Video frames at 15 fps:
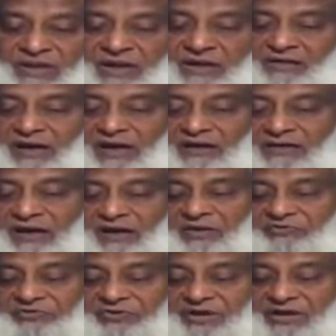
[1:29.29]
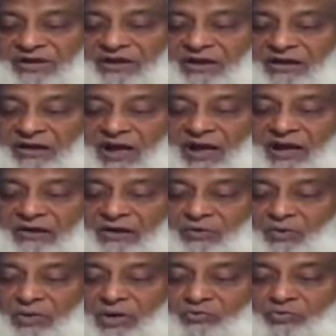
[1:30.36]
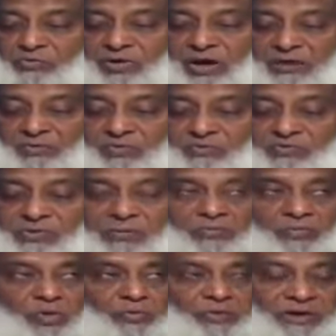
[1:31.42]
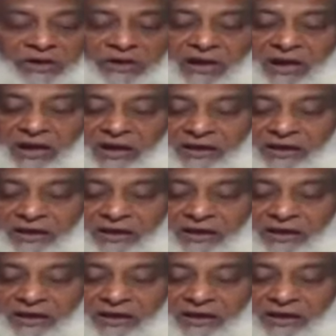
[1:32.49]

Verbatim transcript: इन्नल नल काफरीन कानू लकुम अदुवम मुबीना